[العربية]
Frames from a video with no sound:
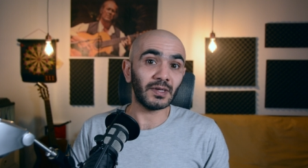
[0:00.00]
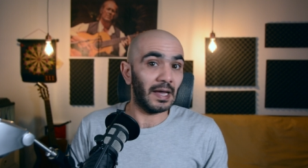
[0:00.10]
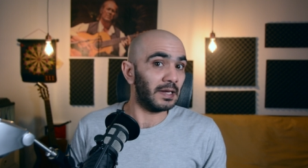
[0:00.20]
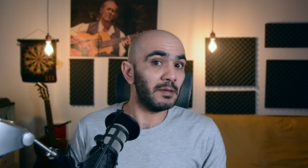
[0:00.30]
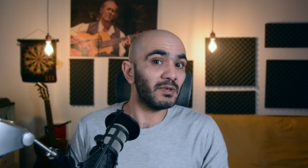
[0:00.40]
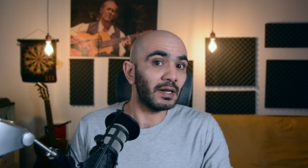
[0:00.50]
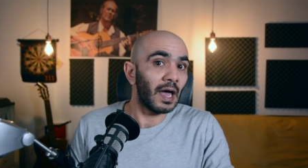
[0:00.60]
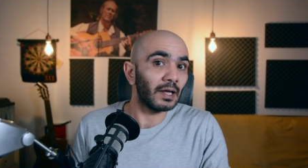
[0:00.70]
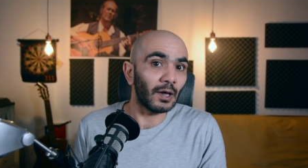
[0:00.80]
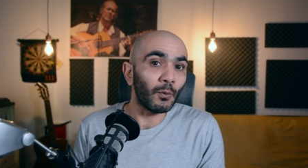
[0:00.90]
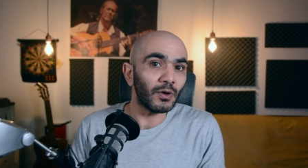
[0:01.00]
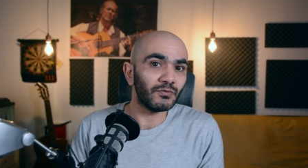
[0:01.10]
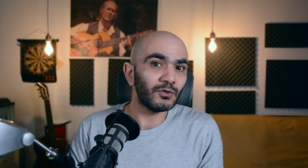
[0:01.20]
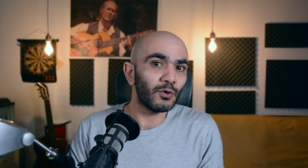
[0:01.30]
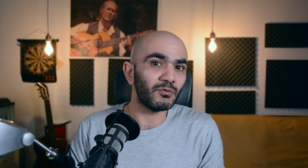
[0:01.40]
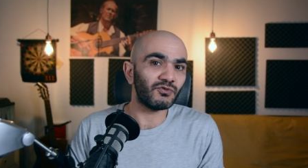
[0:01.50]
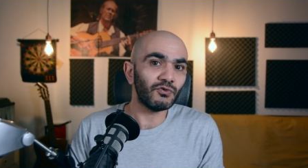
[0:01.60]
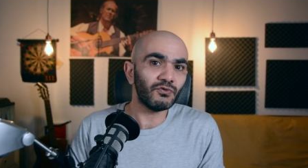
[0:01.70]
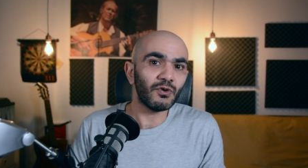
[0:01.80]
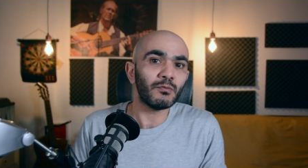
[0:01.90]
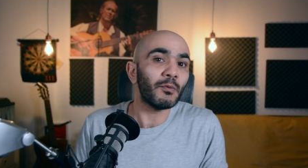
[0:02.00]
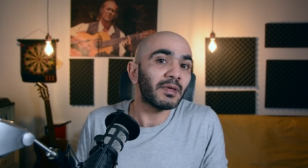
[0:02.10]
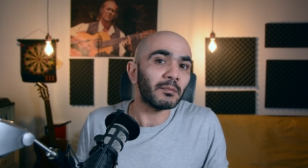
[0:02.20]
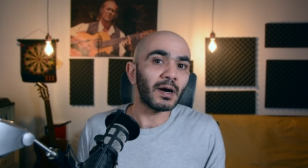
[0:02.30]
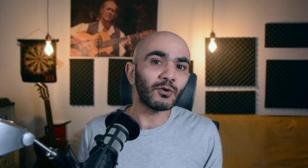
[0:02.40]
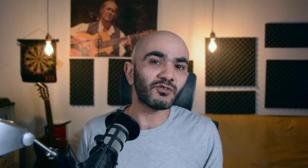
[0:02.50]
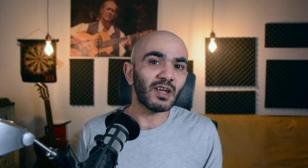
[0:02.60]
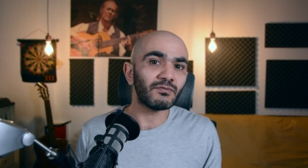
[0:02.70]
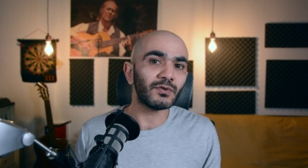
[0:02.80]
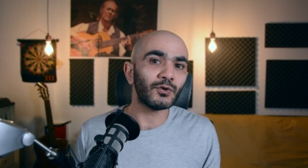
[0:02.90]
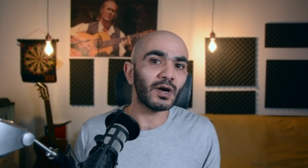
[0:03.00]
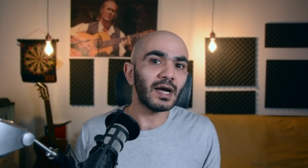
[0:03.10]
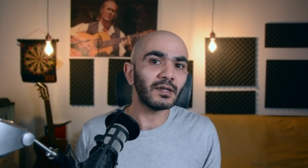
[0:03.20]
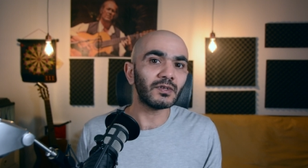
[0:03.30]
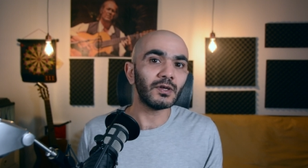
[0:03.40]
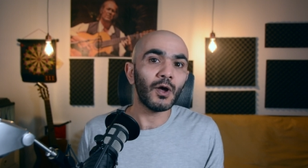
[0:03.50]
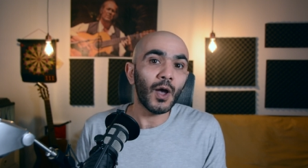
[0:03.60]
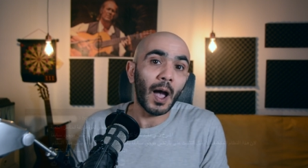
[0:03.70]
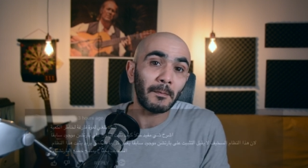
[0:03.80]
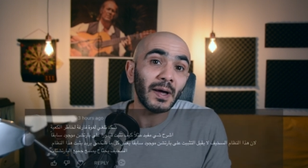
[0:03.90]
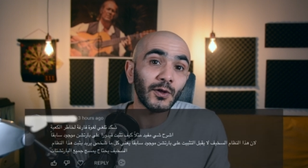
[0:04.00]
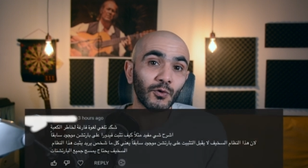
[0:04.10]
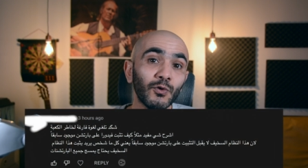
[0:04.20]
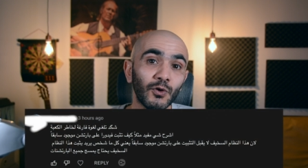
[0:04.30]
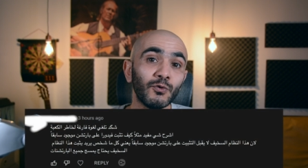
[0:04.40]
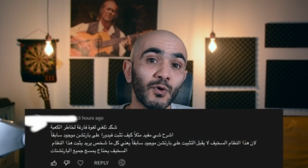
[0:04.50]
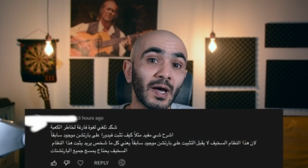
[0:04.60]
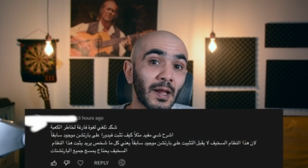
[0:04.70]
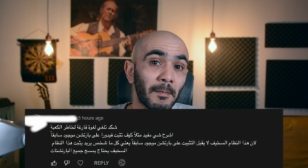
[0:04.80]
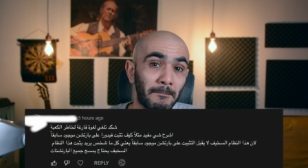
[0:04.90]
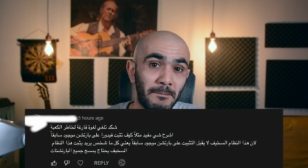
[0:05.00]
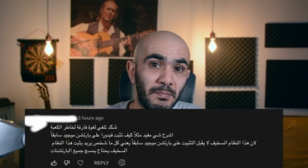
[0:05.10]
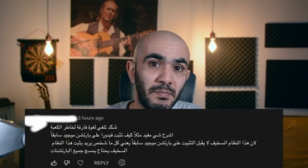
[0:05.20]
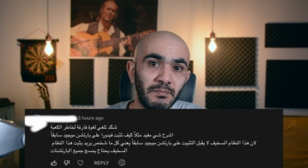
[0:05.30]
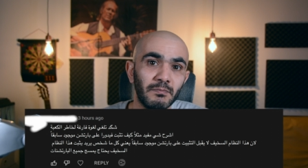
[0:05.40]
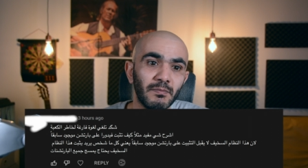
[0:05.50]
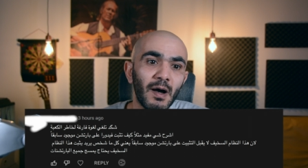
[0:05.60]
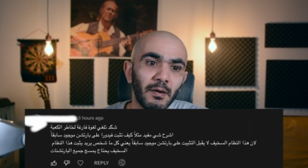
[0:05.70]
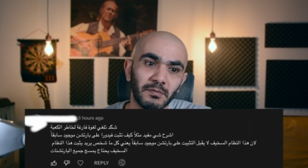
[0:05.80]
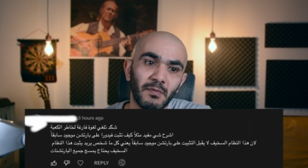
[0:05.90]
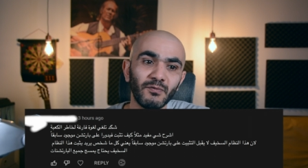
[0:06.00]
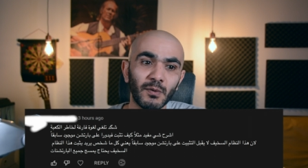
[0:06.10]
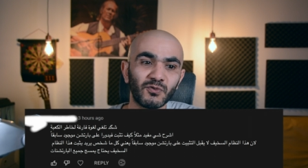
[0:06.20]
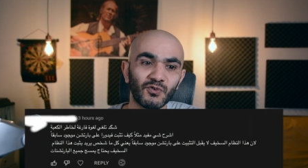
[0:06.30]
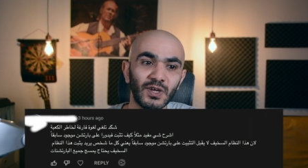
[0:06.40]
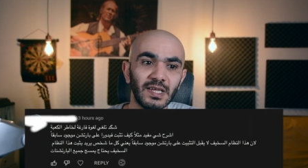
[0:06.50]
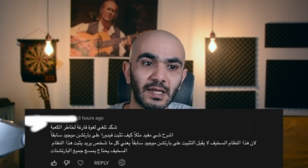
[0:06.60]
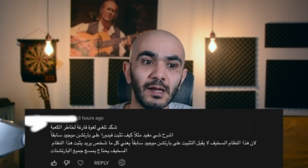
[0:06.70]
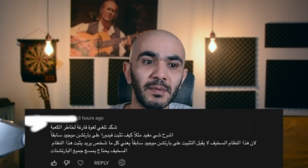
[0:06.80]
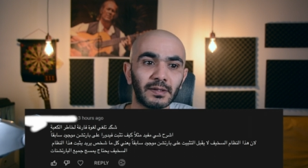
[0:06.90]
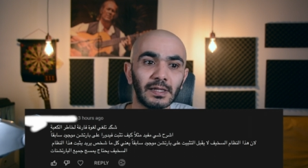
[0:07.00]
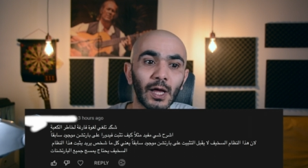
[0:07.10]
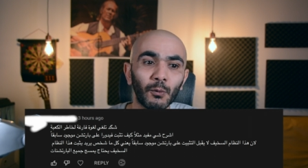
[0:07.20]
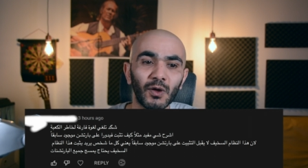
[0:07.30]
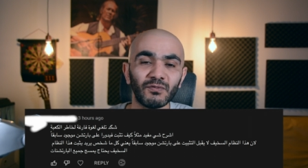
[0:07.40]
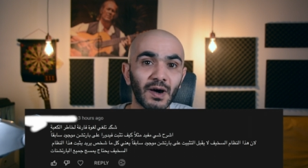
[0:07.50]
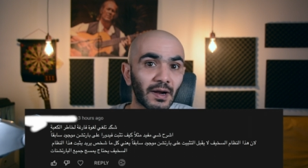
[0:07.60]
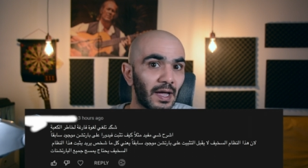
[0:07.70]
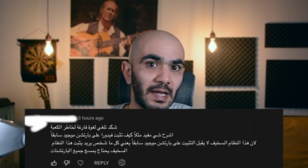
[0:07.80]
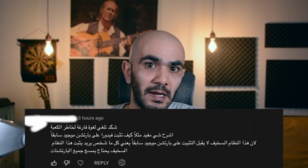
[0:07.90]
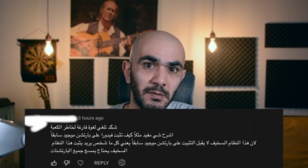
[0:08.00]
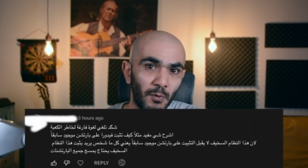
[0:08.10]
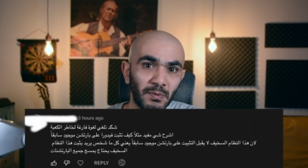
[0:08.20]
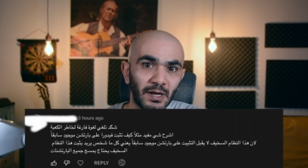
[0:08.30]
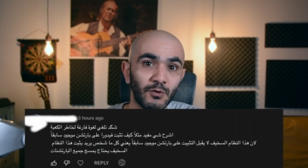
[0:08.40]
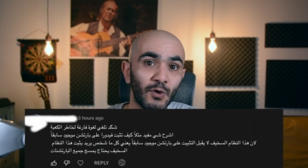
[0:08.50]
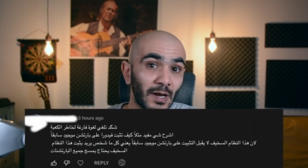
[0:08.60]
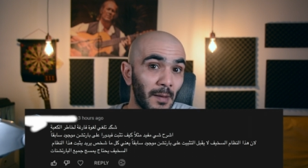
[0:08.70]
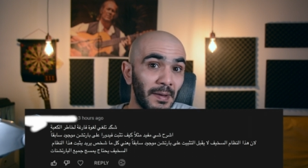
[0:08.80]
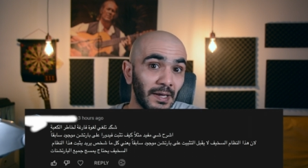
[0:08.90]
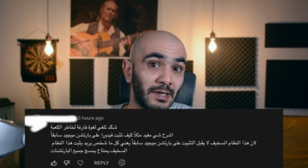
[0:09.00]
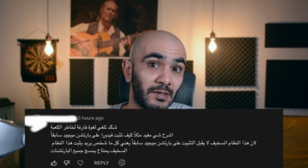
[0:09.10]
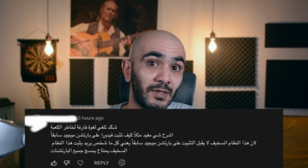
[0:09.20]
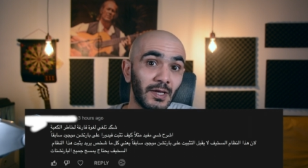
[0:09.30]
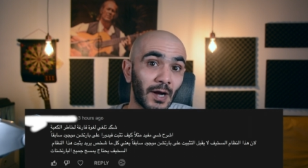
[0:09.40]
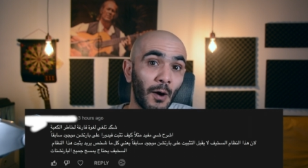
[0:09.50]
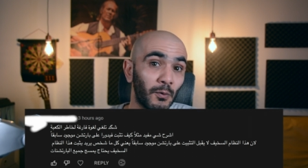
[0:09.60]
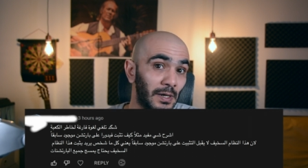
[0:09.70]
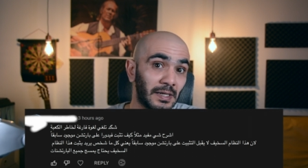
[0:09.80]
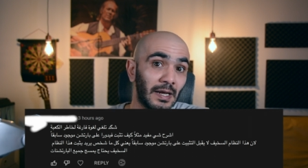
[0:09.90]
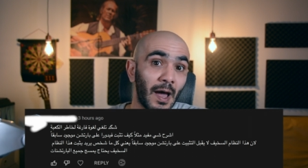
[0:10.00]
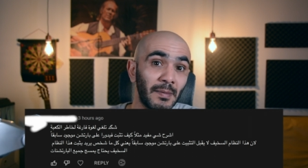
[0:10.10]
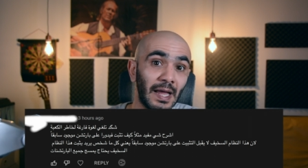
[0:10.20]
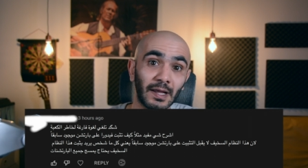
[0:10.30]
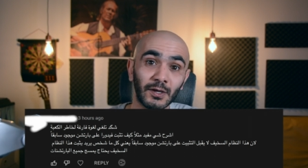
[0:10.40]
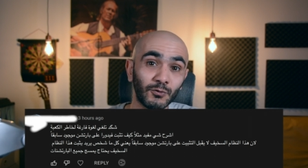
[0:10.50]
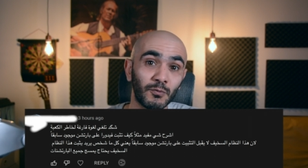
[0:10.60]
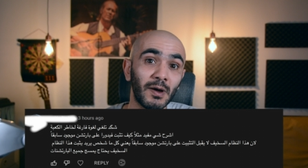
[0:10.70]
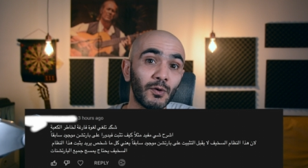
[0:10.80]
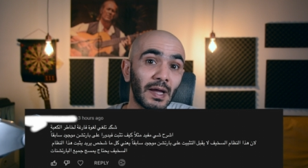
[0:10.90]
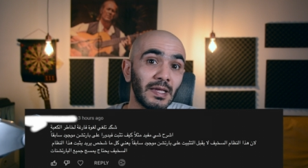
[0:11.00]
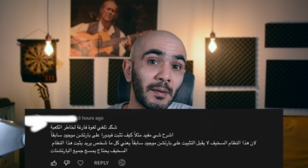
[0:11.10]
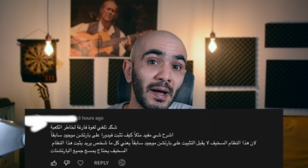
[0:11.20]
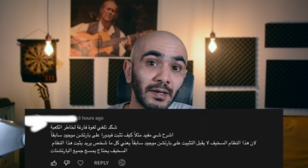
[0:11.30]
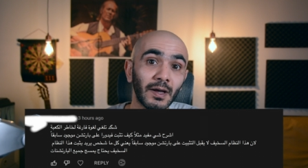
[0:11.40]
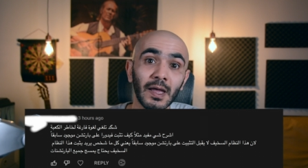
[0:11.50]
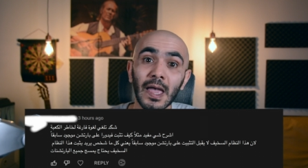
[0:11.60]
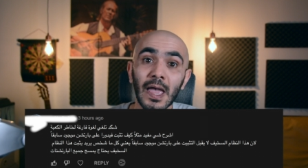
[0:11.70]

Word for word: يعني يمكن هذا اول فيديو بيشوفه ممكن ما له شايف فيديوهاتي ما يقول انه انا ما ما فهمت شو هي كلمه لغوه فارغه يعني ممكن انه انا بحكي كثير او الكلام اللي حكيته ما له اي معنى